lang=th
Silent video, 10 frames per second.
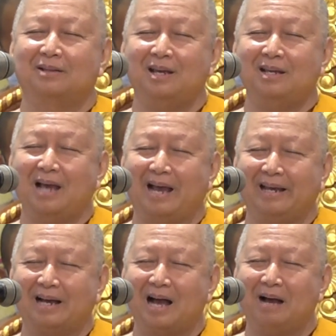ที่ใหญ่
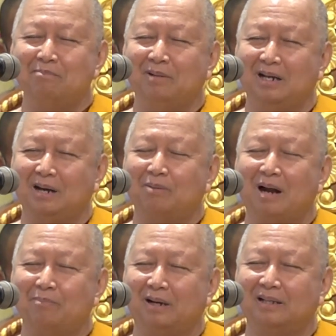ค้ำเหนือพ
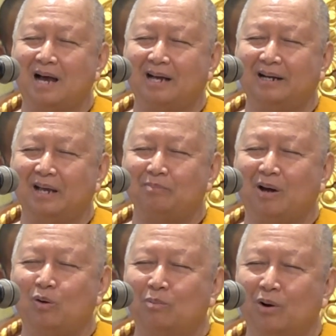ระประธานในพ
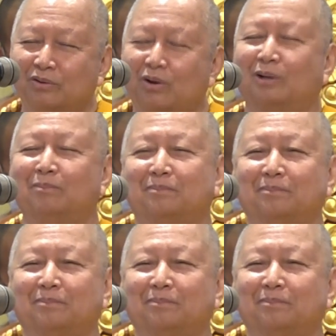ระอุโบสถ